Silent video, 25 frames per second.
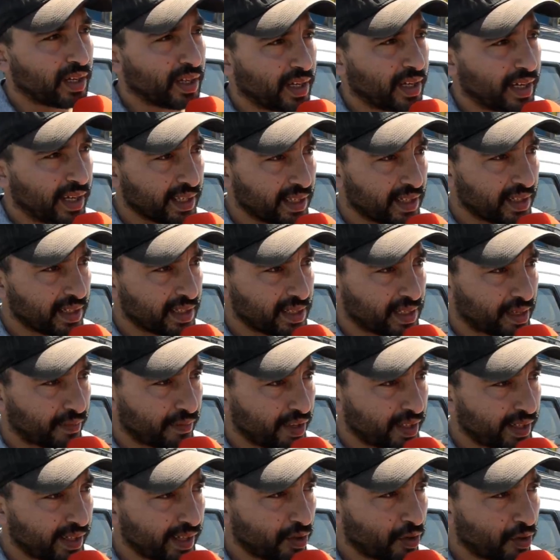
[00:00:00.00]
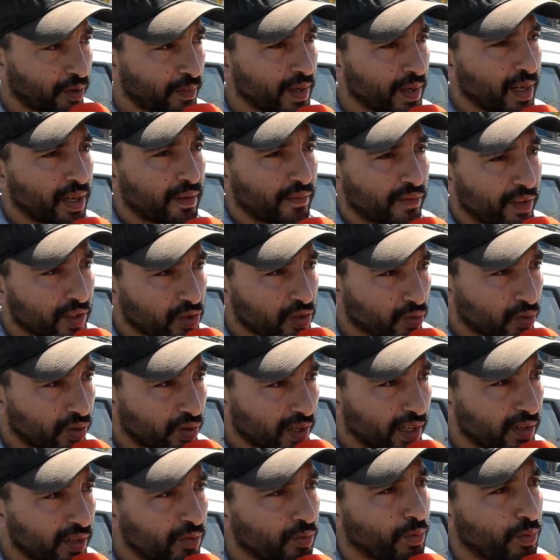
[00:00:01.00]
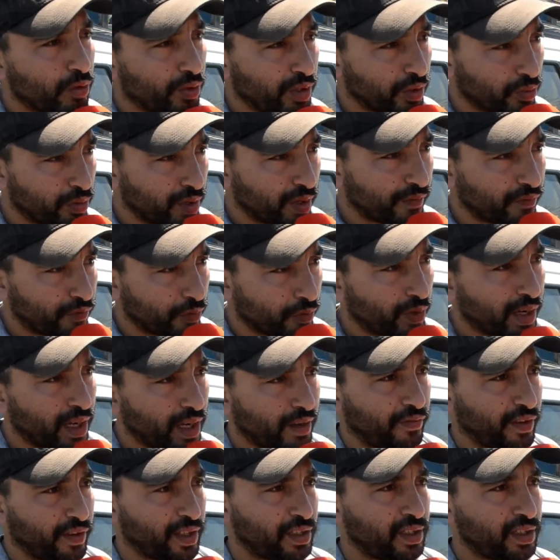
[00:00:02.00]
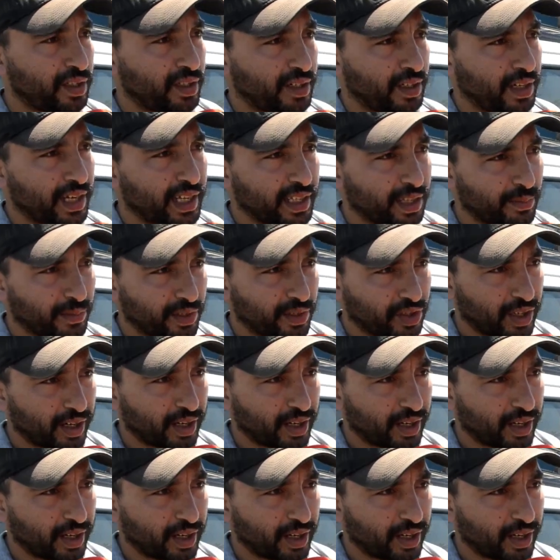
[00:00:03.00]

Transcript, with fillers: هذه الصفحه ديالكم فشكرا وموعدنا في وقفات قادمه ان شاء